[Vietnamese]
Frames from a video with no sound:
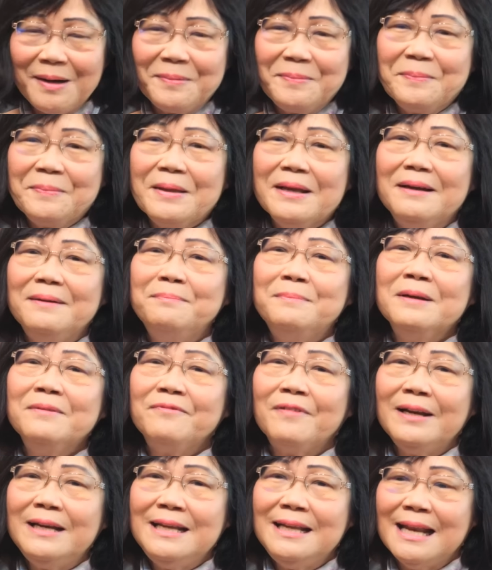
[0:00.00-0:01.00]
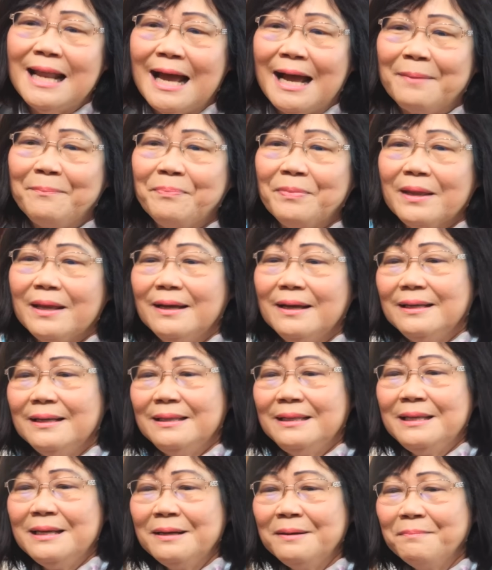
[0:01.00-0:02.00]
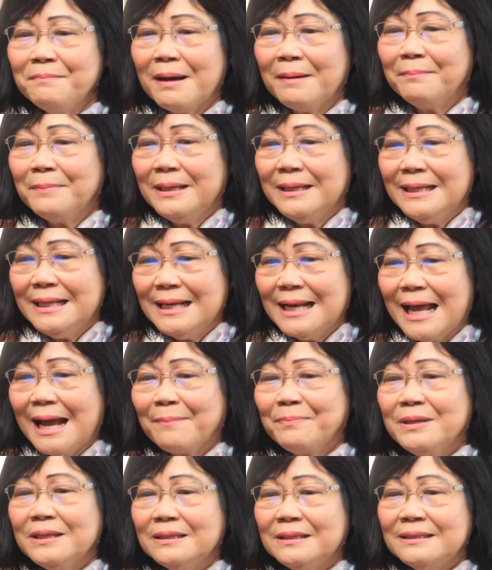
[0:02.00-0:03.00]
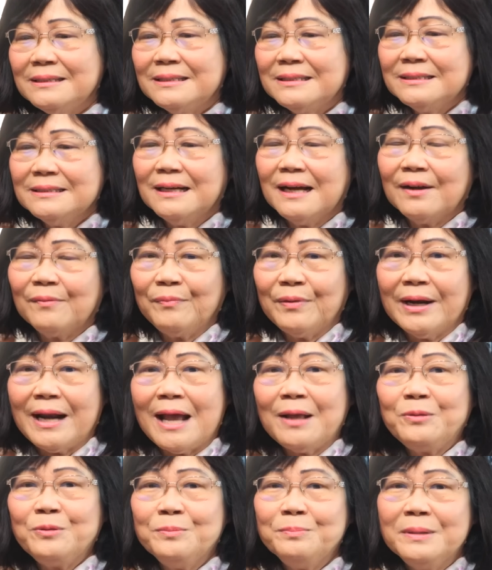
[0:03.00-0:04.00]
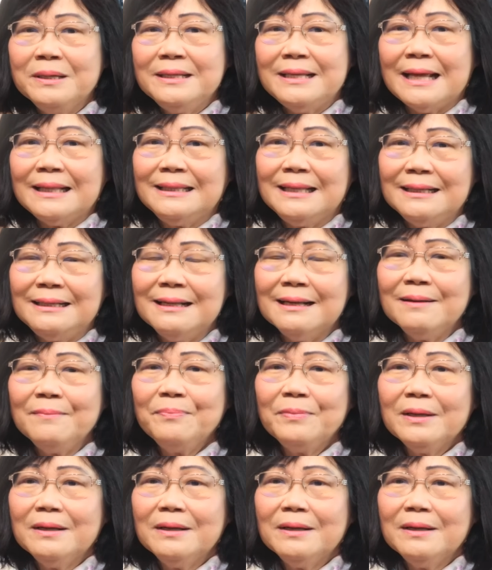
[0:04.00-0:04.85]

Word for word: Dạ. không mình phải đi làm nhưng mà mình đi làm như trường hợp hồi nãy tôi mới giải thích đó